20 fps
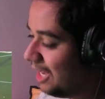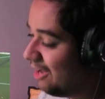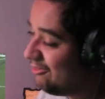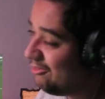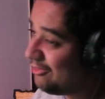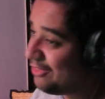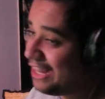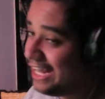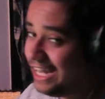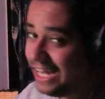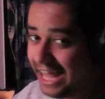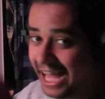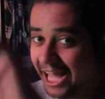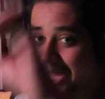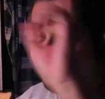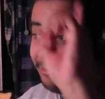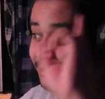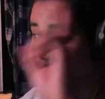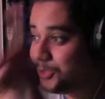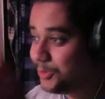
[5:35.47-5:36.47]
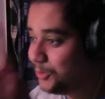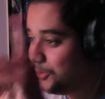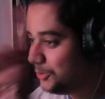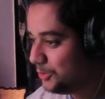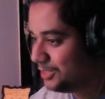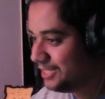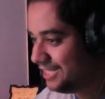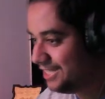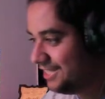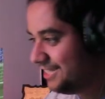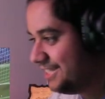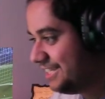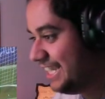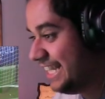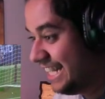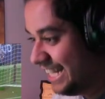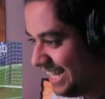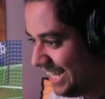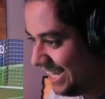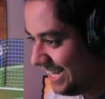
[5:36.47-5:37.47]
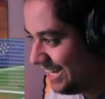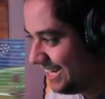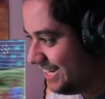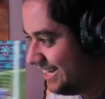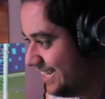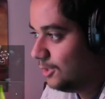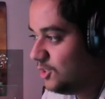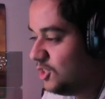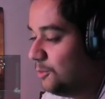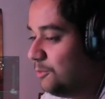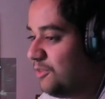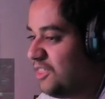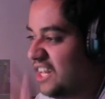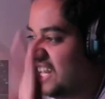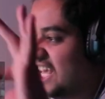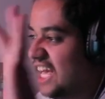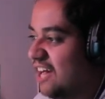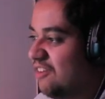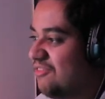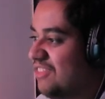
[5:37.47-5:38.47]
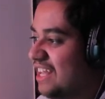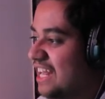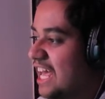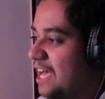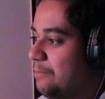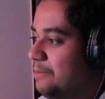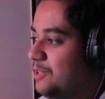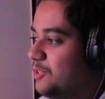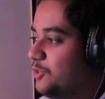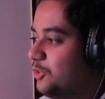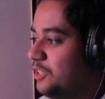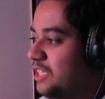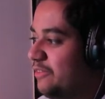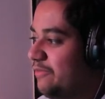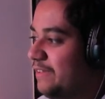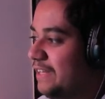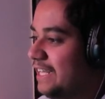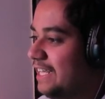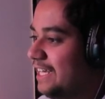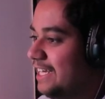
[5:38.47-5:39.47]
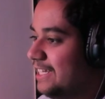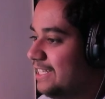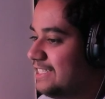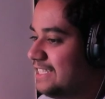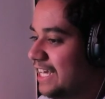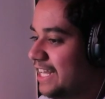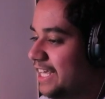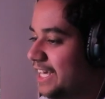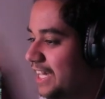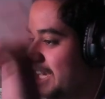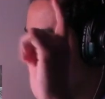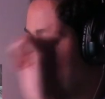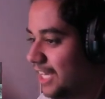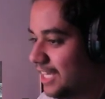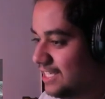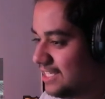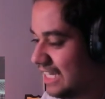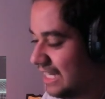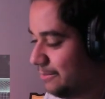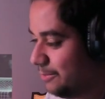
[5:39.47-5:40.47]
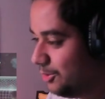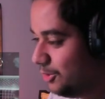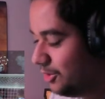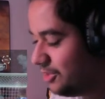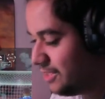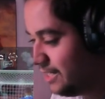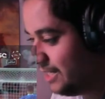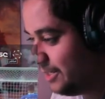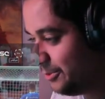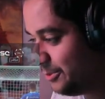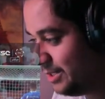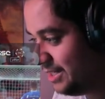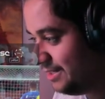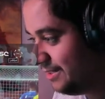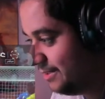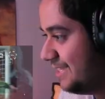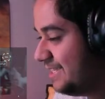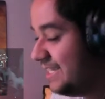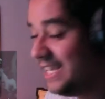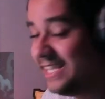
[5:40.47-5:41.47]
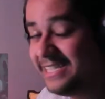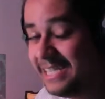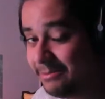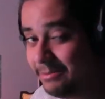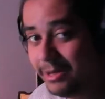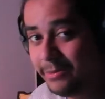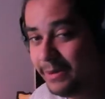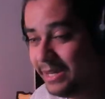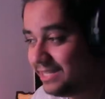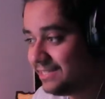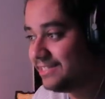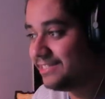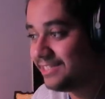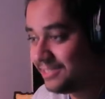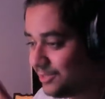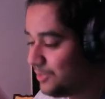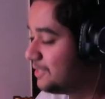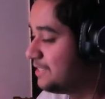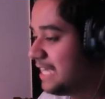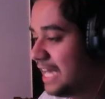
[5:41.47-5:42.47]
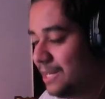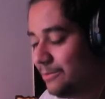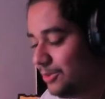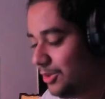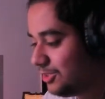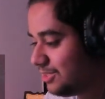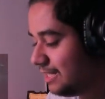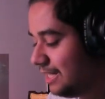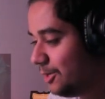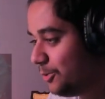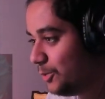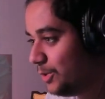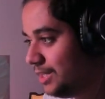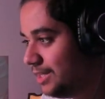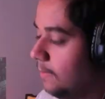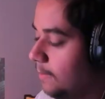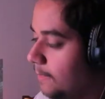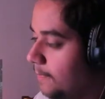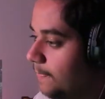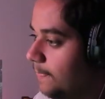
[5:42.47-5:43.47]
افضل لاعب سعودي الى الان توب 3 افضل لاعبين سعوديين في التاريخ سالم الدوسري الاول شئت اما بيت سالم الدوسري الاول